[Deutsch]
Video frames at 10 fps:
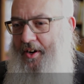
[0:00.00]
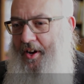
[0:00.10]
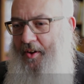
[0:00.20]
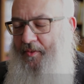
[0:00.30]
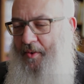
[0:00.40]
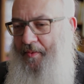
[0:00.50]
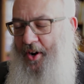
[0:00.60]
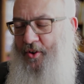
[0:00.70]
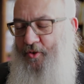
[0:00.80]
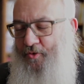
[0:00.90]
Er gibt ihm
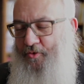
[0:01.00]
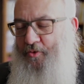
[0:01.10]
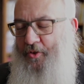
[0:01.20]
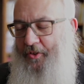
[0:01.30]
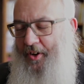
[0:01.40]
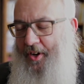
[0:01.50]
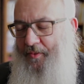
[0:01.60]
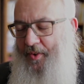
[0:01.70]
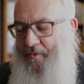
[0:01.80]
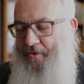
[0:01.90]
Hand und Fuß, er
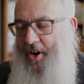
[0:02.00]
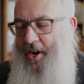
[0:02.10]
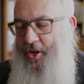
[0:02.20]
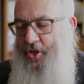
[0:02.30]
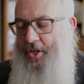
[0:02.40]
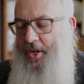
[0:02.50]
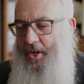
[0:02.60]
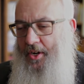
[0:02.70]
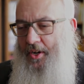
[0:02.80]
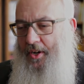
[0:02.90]
gibt ihm Fleisch
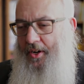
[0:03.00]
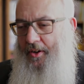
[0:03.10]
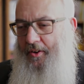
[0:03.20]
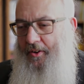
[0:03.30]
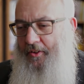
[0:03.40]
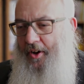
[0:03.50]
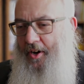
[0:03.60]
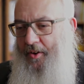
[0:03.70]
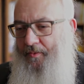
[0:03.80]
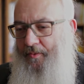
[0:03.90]
in
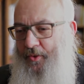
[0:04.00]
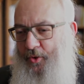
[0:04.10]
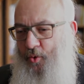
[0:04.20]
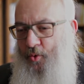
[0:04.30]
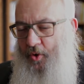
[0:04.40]
seinem Sohn.